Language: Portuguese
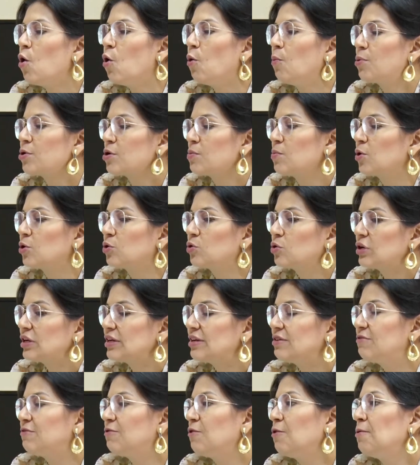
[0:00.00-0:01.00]
o promotor
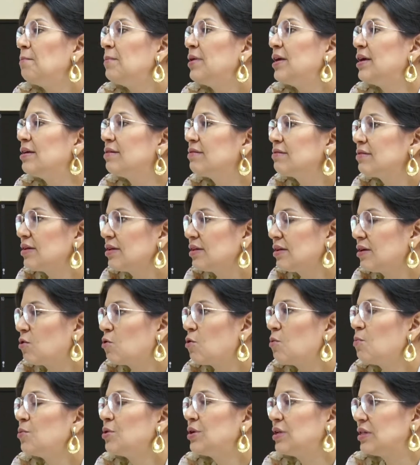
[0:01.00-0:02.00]
ele fomenta na
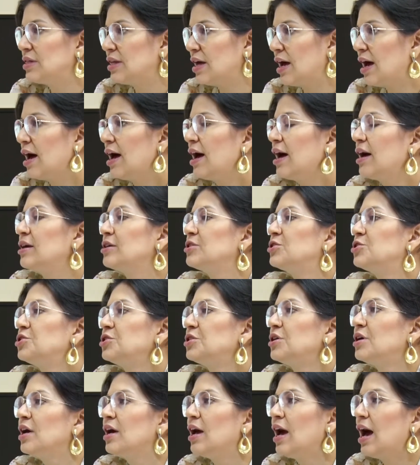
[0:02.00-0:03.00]

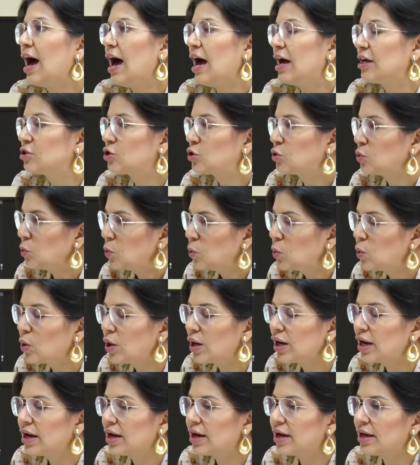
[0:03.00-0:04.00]
comunidade,
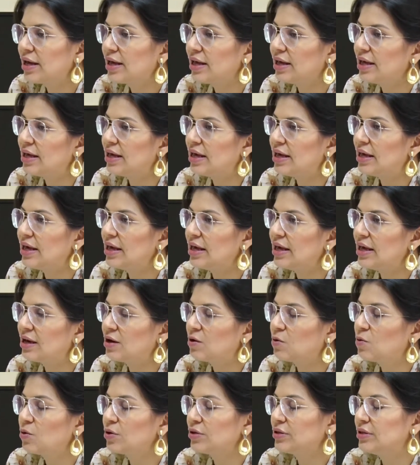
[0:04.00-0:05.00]
atua é,
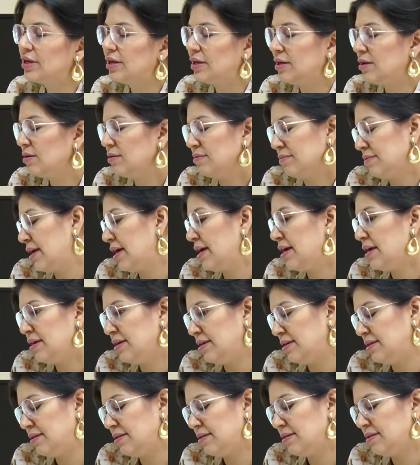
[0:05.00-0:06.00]
né, em,